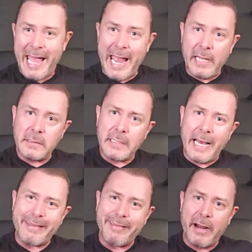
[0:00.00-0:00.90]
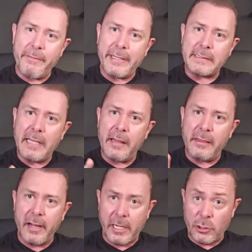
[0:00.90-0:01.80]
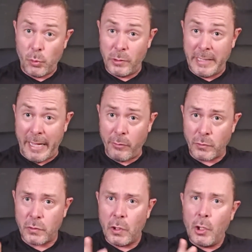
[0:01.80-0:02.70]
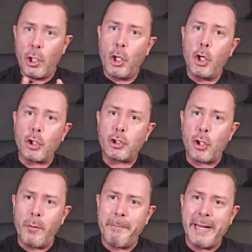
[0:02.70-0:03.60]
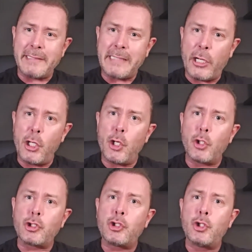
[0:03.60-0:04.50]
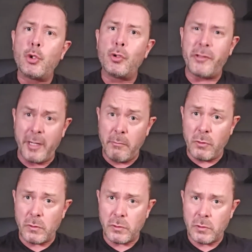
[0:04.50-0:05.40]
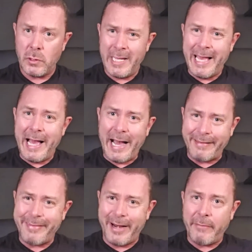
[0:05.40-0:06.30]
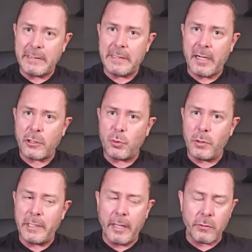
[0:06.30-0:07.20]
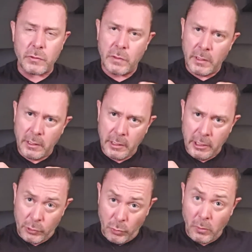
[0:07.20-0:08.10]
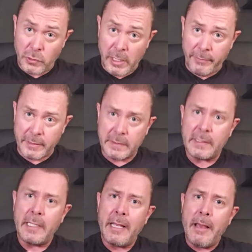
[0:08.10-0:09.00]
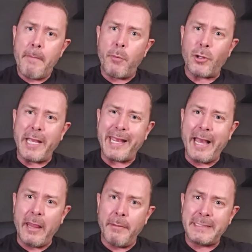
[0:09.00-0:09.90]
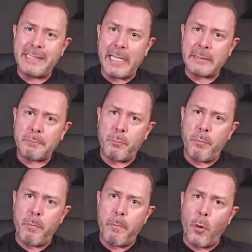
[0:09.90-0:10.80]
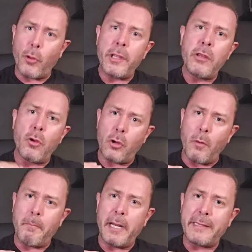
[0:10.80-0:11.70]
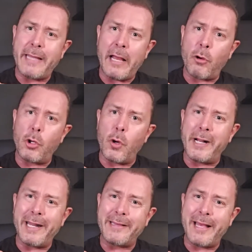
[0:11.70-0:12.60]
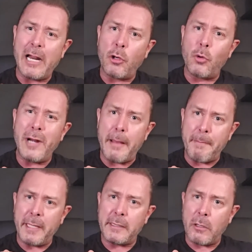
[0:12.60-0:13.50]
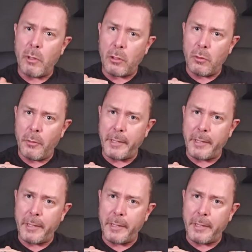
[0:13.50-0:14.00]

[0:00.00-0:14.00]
es a través de resultados. Los hombres nos nutrimos a través de resultados. Y tú lo sabes, porque cada vez que has podido completar o concretar alguna meta o algún